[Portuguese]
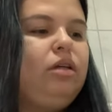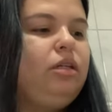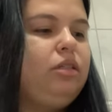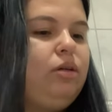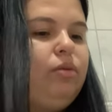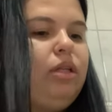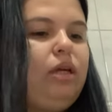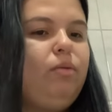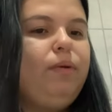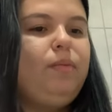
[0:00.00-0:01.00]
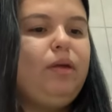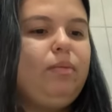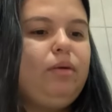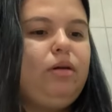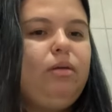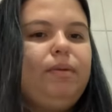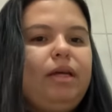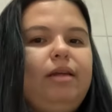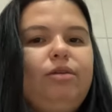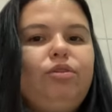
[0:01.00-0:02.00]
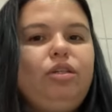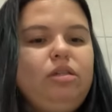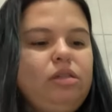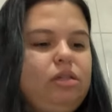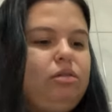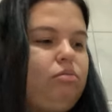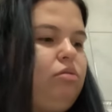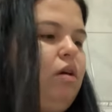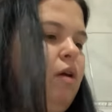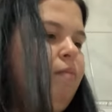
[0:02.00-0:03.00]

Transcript: Então eu dei um pra minha mãe, pra ela ir utilizando.